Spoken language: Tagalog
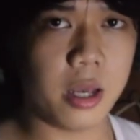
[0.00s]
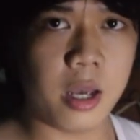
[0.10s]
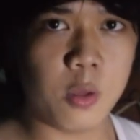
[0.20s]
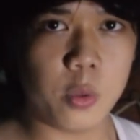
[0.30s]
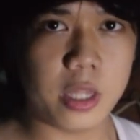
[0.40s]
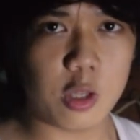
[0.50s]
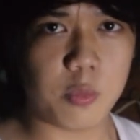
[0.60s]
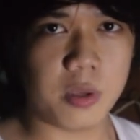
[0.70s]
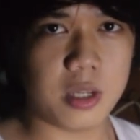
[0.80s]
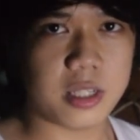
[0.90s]
And without
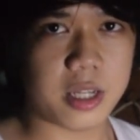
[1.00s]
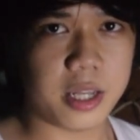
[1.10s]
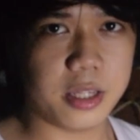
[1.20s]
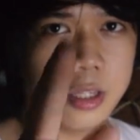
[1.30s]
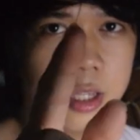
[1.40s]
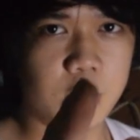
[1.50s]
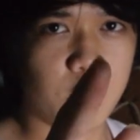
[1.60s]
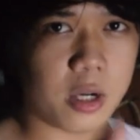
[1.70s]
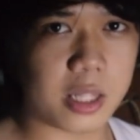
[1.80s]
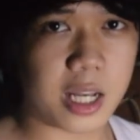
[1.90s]
being said,
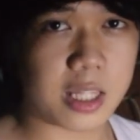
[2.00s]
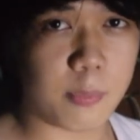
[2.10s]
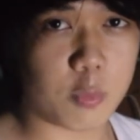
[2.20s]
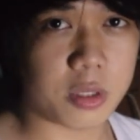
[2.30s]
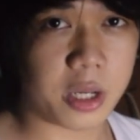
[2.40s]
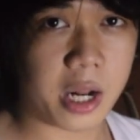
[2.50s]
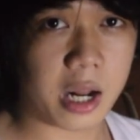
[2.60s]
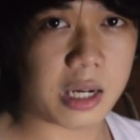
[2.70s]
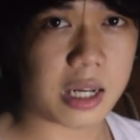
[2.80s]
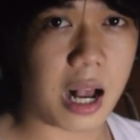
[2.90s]
dito ko natatapusin
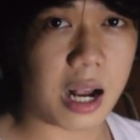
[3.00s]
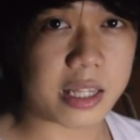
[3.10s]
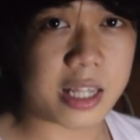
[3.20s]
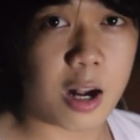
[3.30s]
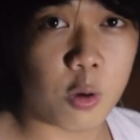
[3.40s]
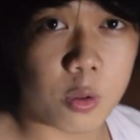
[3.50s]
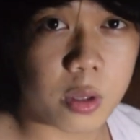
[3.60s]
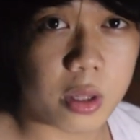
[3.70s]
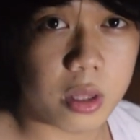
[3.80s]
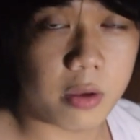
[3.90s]
ang nakakatakot
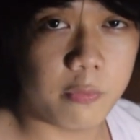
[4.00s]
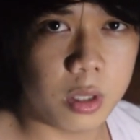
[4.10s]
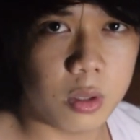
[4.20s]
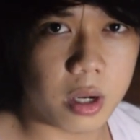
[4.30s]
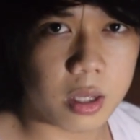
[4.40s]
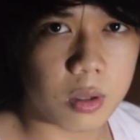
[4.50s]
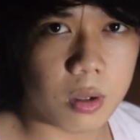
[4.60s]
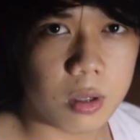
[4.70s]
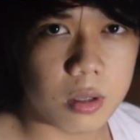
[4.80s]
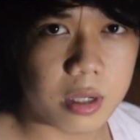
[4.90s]
na video na ito
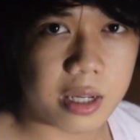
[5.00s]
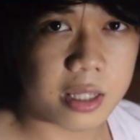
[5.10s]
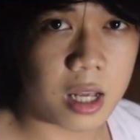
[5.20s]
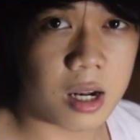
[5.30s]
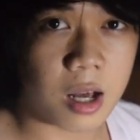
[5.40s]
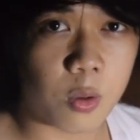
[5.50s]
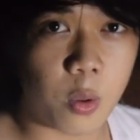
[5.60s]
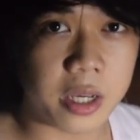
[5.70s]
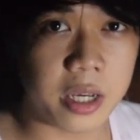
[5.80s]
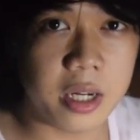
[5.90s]
dahil
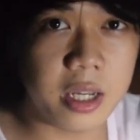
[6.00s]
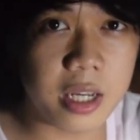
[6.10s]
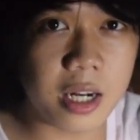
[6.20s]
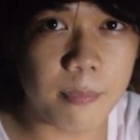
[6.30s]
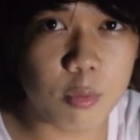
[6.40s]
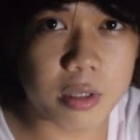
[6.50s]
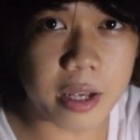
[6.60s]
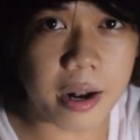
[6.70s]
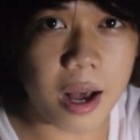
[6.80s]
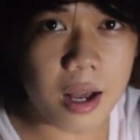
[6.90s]
ako ay
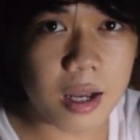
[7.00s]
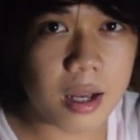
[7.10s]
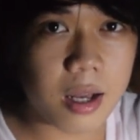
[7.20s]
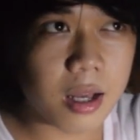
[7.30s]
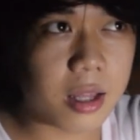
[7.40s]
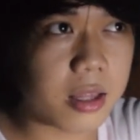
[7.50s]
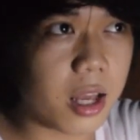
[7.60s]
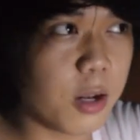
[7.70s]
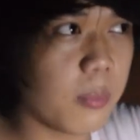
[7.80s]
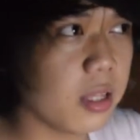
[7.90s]
kinikilabutan na
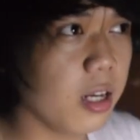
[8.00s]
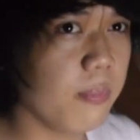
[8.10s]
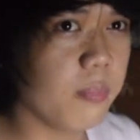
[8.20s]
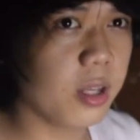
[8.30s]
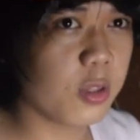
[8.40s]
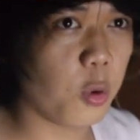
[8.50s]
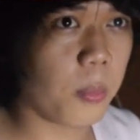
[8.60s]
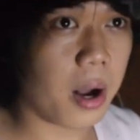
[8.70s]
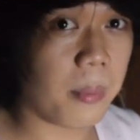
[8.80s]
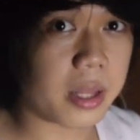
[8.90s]
dahil madilim dito
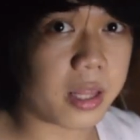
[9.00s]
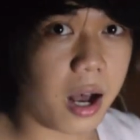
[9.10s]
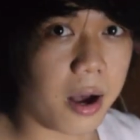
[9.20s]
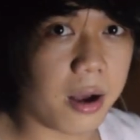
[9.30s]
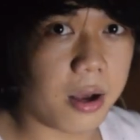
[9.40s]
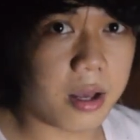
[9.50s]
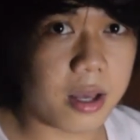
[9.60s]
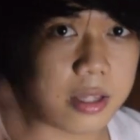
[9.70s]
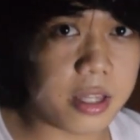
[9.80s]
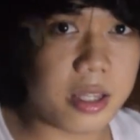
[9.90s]
mga mata.
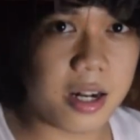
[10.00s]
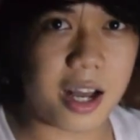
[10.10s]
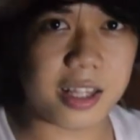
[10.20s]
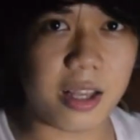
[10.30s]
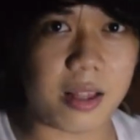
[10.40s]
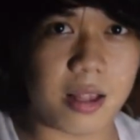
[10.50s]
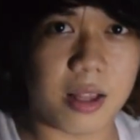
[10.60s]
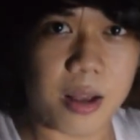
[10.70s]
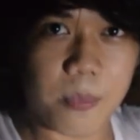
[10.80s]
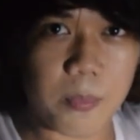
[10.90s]
Tingnan natin,
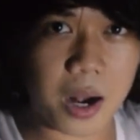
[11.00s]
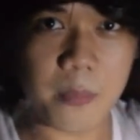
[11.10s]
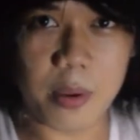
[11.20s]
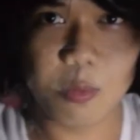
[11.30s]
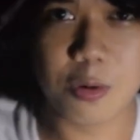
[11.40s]
baka may